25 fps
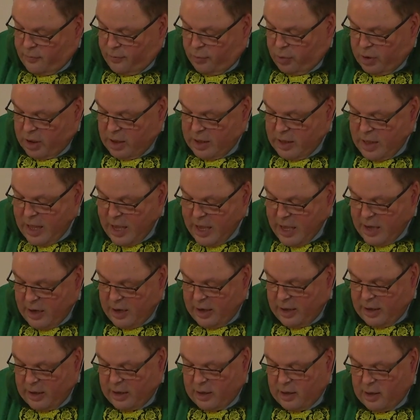wurde
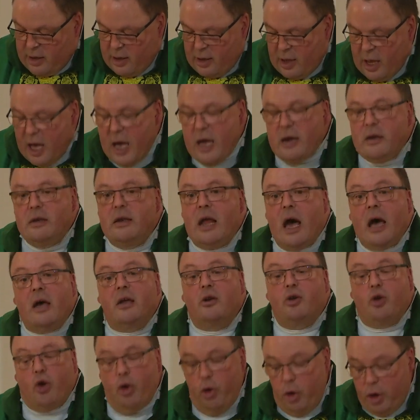jährlich ein
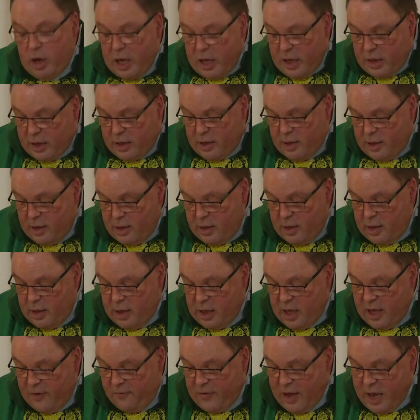Narrenkönig
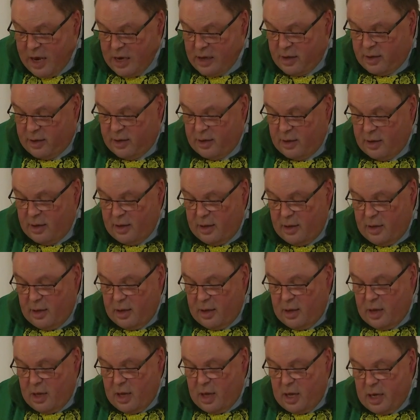gewählt.
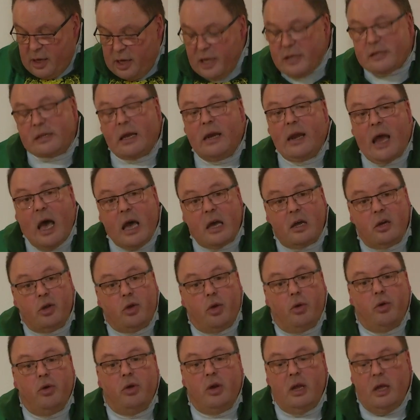Dieser
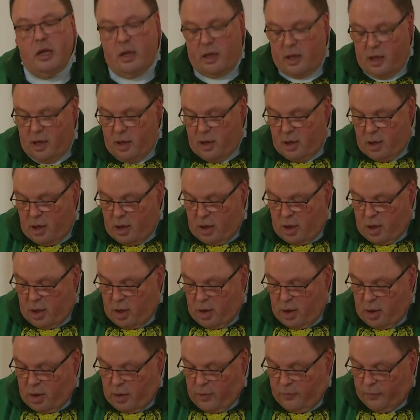Narrenkönig
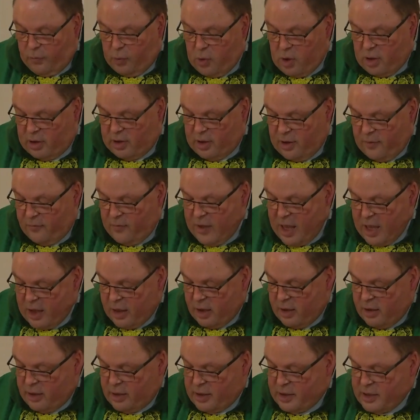führte
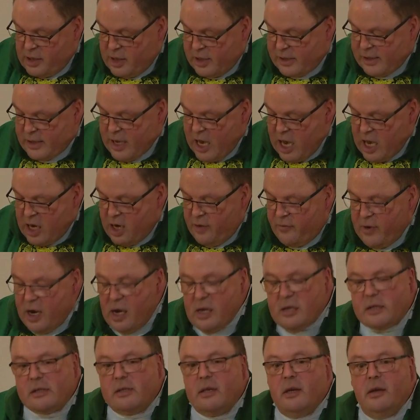während des
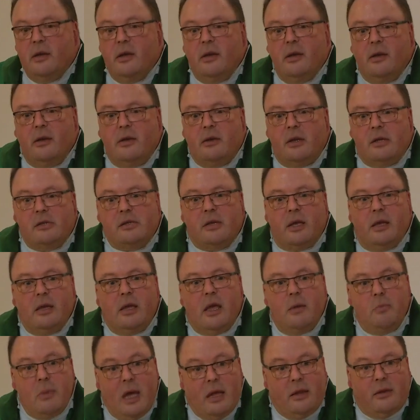Karnevals das
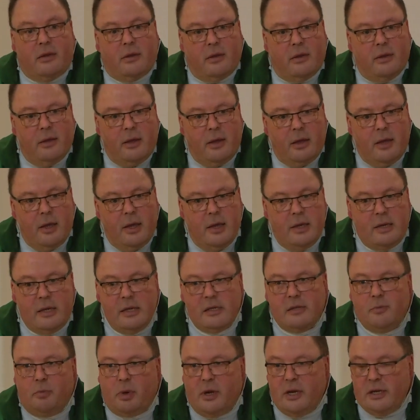Regiment in
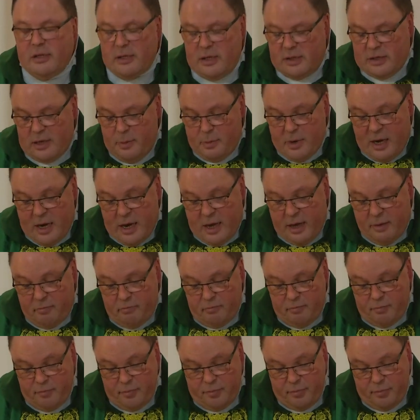diesem Priesterseminar.